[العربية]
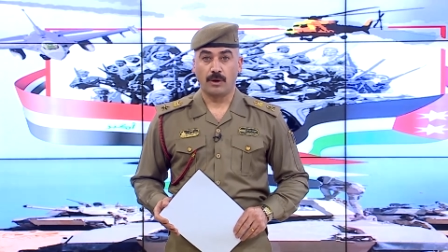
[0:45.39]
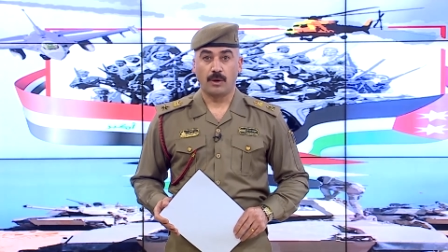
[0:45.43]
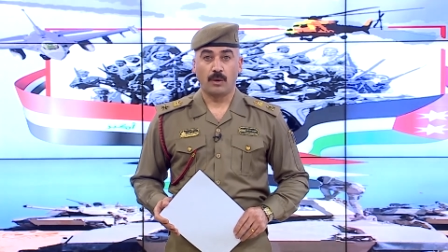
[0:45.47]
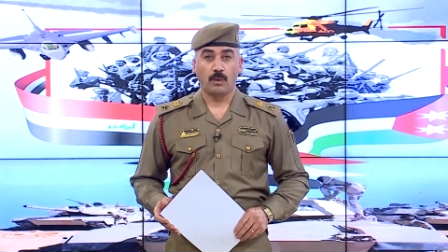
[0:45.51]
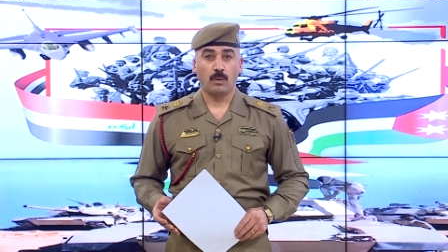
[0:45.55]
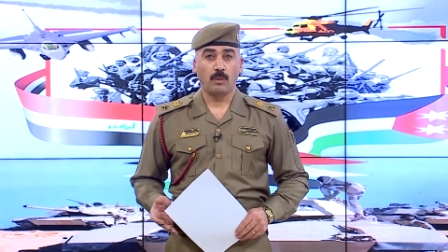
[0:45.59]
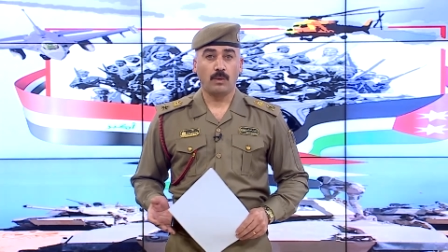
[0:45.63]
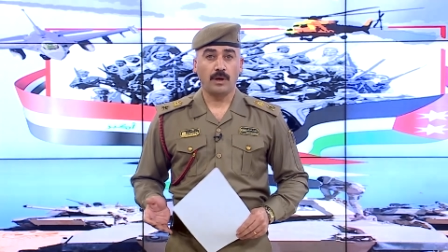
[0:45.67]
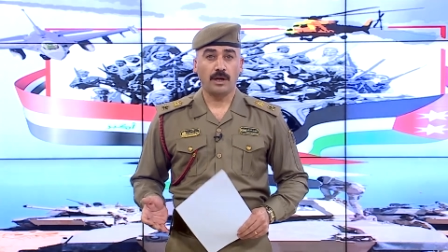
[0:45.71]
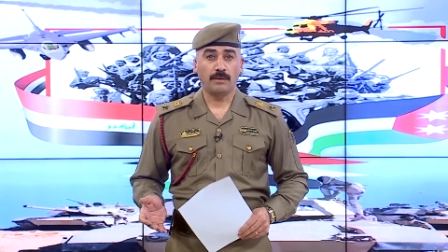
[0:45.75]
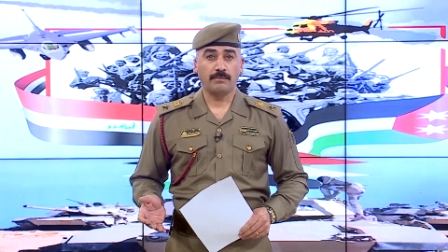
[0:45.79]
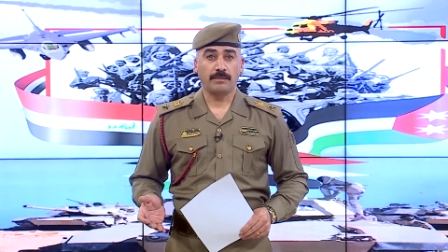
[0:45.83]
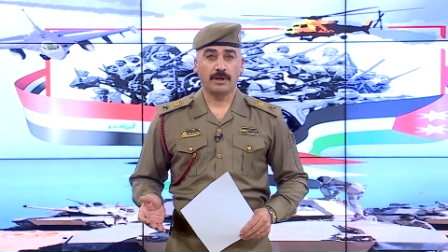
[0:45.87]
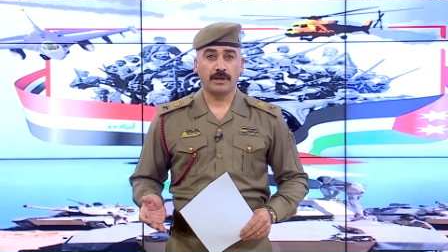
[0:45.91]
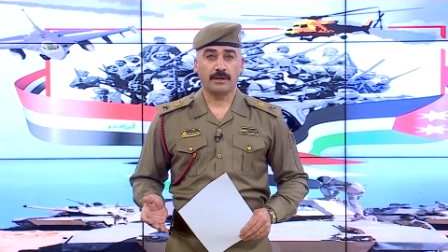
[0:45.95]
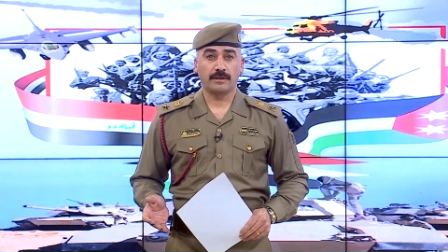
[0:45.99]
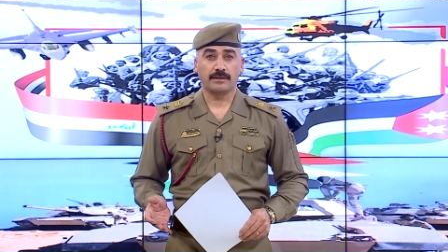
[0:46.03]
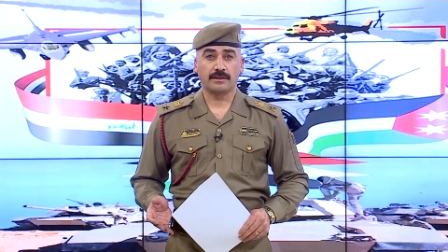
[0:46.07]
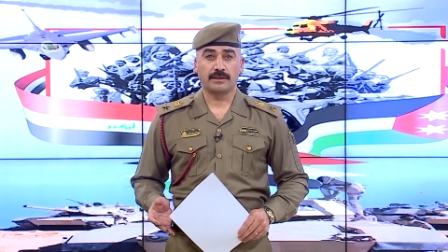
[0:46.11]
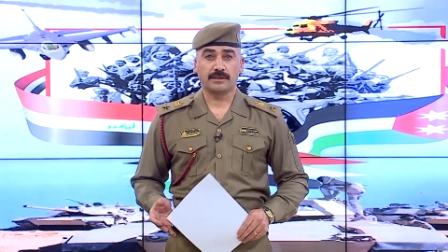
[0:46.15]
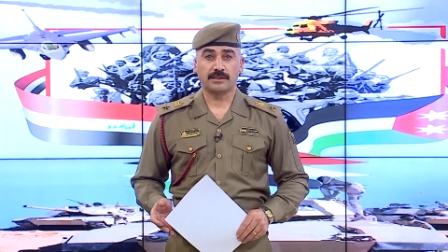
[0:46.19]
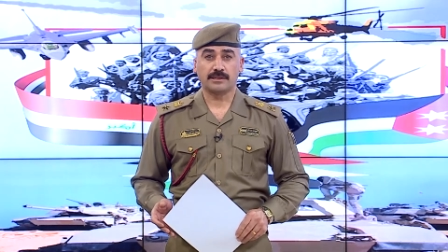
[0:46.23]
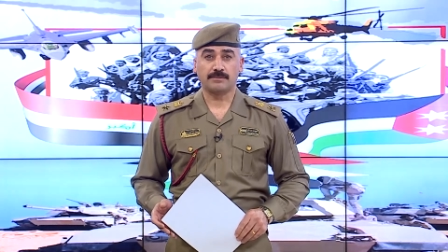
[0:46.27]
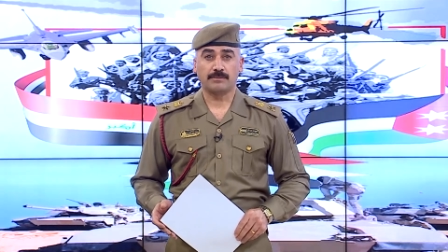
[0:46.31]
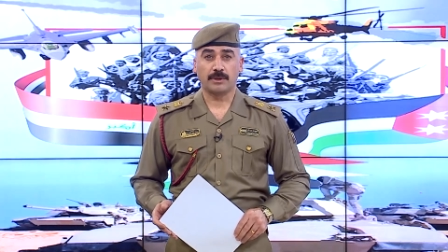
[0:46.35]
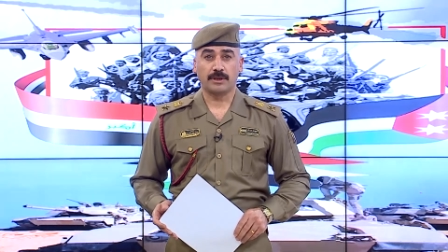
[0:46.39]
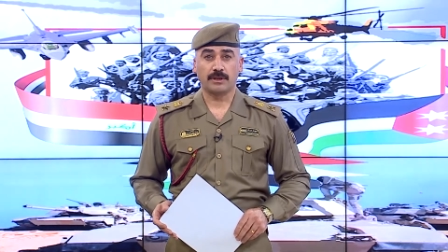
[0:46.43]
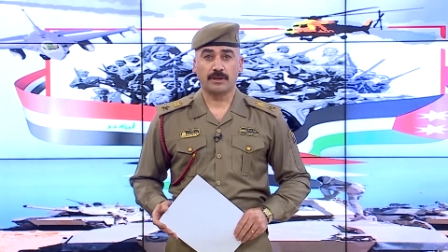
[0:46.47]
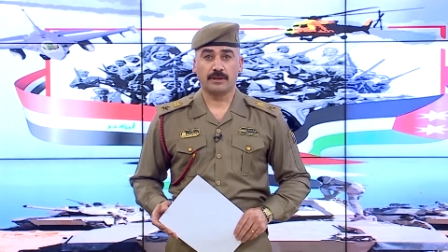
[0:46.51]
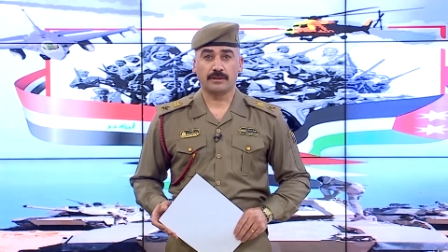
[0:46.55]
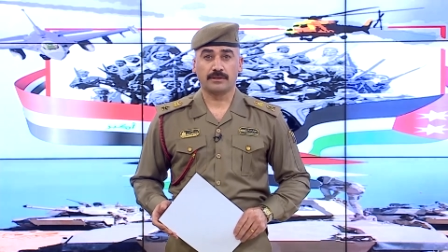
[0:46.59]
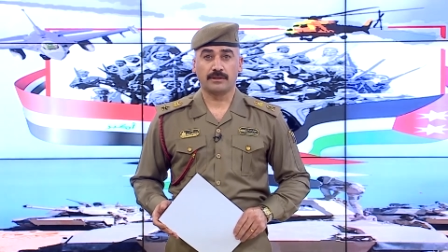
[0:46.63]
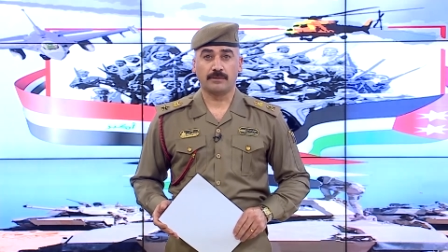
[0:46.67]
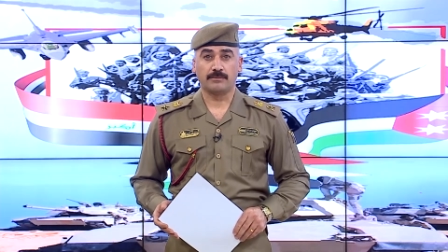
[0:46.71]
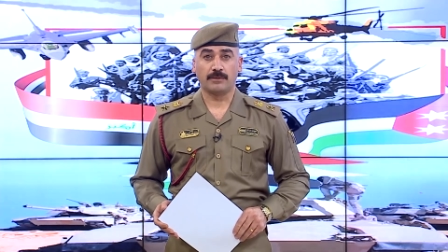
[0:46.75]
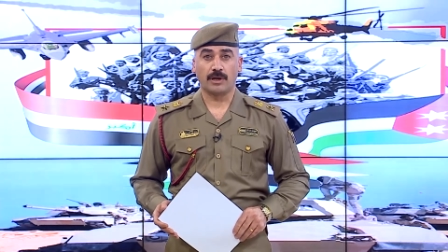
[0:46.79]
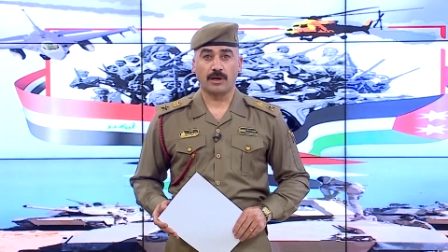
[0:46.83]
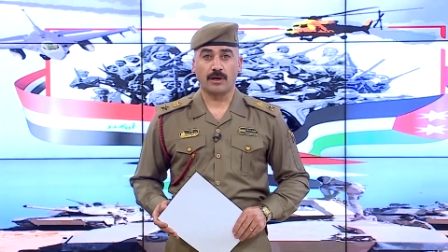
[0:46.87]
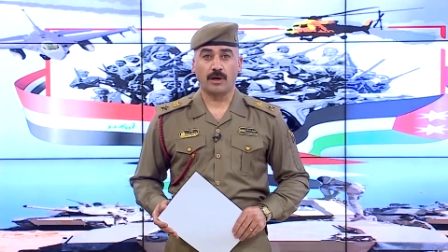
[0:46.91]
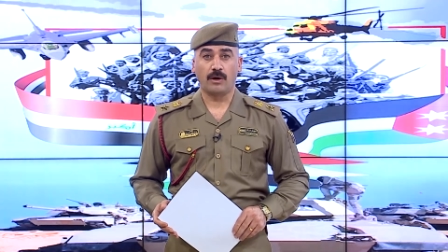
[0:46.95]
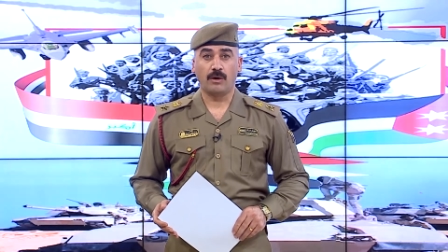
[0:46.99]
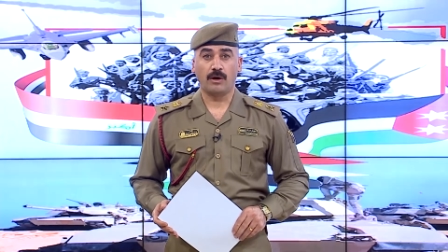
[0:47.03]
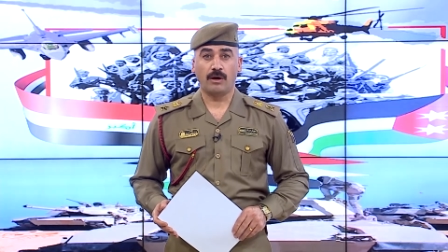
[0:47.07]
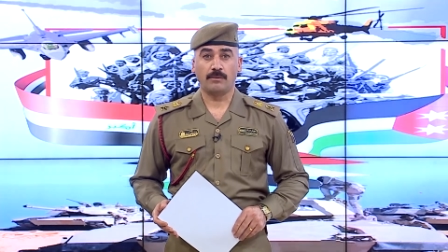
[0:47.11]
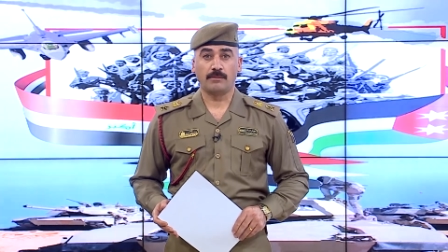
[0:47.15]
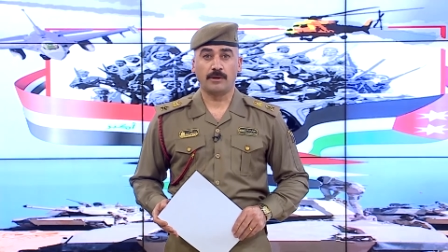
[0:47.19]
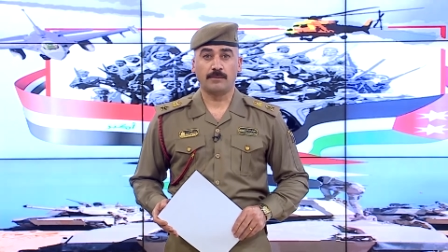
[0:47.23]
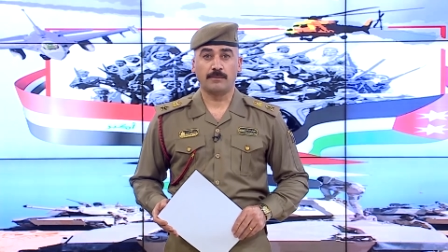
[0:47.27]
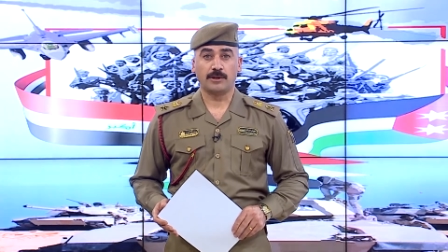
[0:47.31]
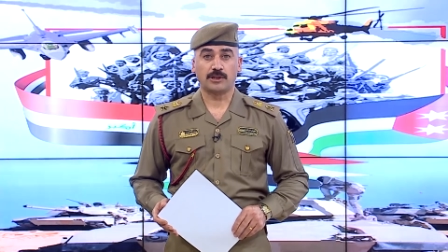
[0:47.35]
ولم يرد اسمك ضمن
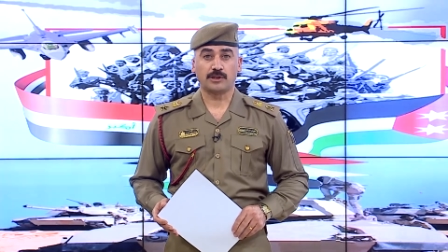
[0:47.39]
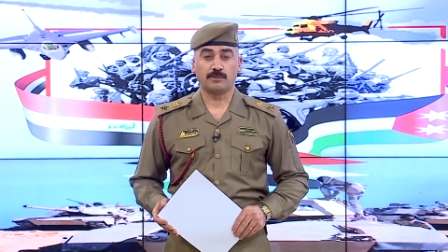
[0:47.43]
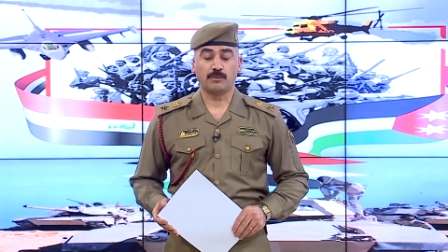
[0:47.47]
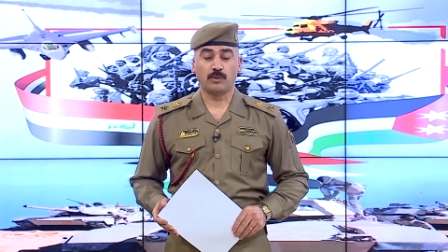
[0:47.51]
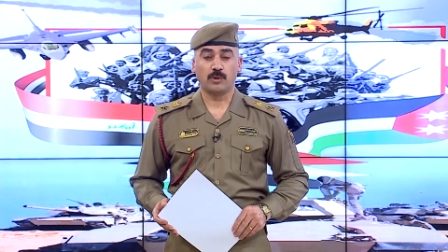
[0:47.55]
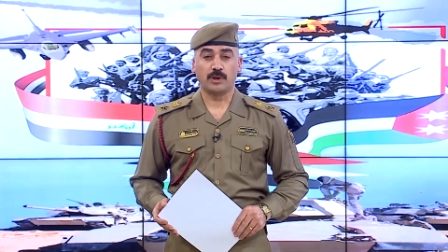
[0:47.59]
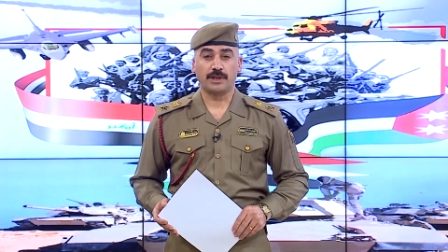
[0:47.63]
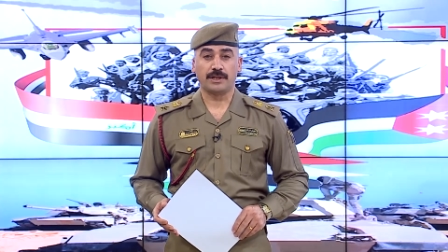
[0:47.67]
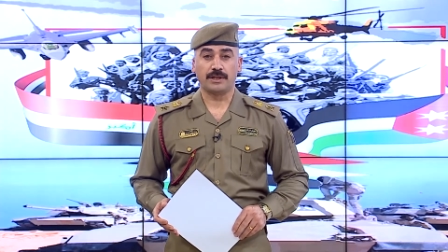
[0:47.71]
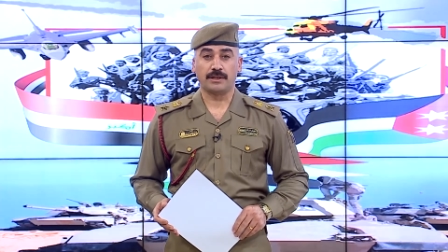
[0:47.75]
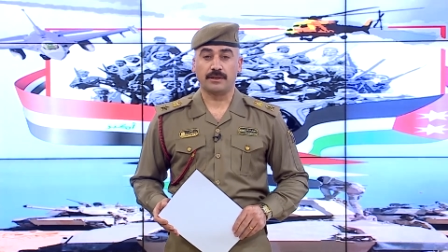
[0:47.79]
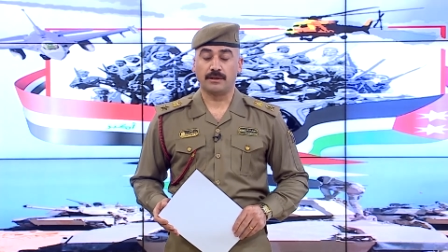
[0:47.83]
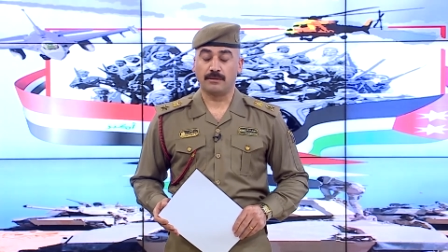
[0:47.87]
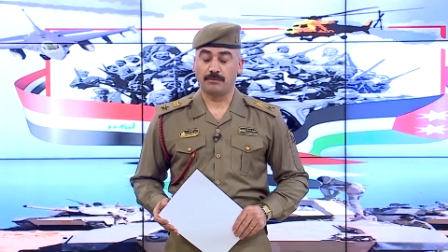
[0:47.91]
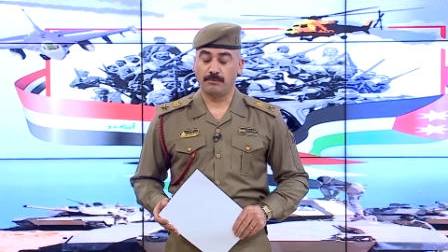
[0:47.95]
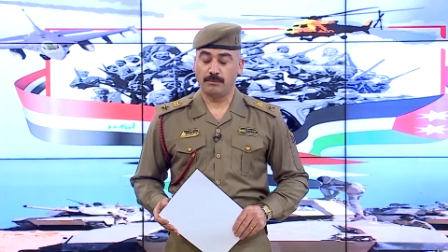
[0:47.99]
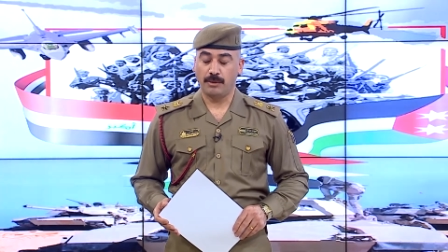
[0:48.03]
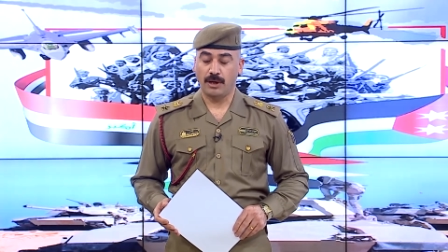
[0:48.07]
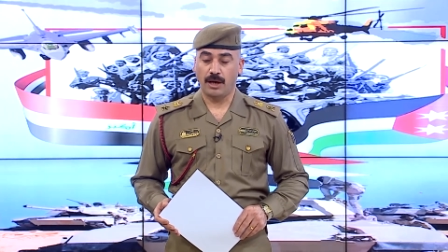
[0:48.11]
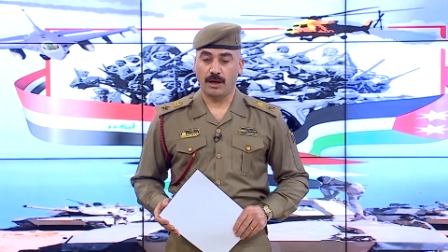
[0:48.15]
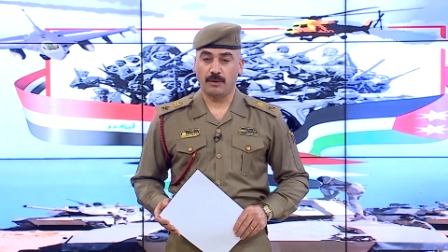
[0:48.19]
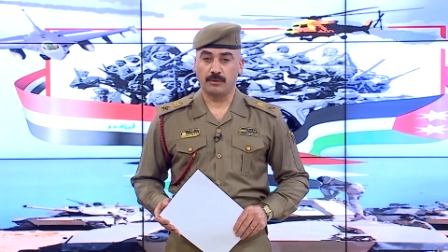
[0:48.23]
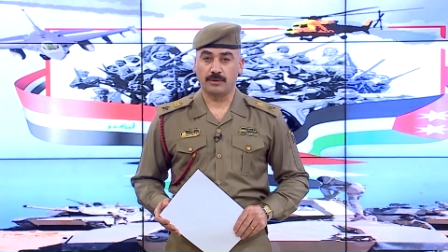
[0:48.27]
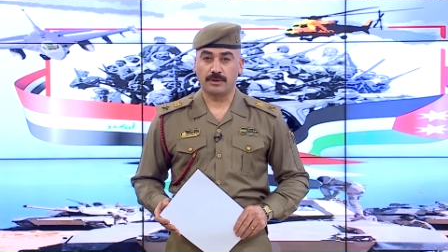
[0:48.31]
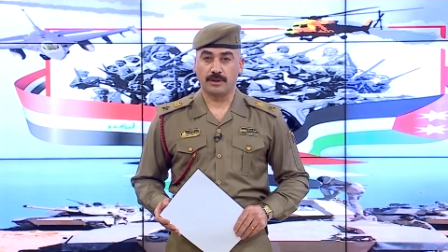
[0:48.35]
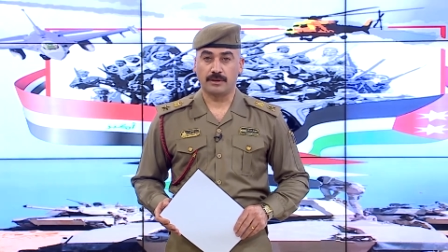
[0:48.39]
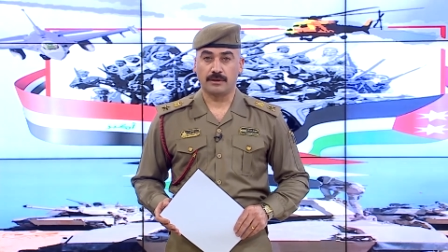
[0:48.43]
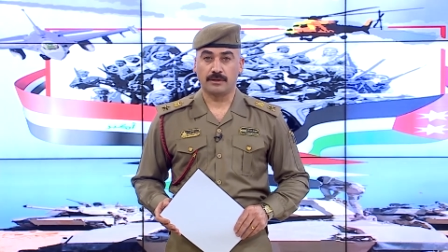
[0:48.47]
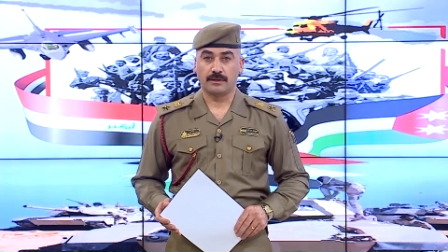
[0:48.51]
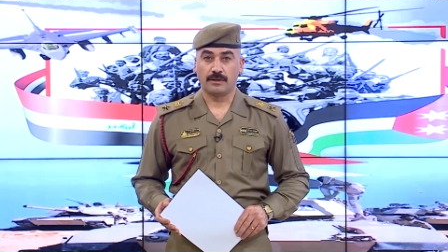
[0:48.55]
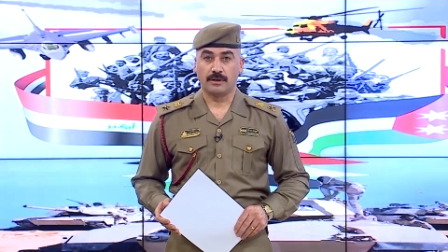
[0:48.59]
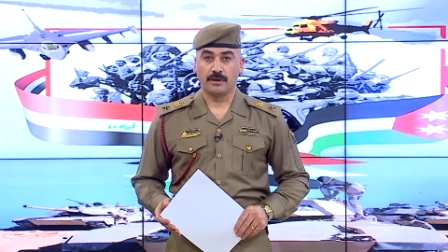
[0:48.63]
قوائم المشمولين بالعودة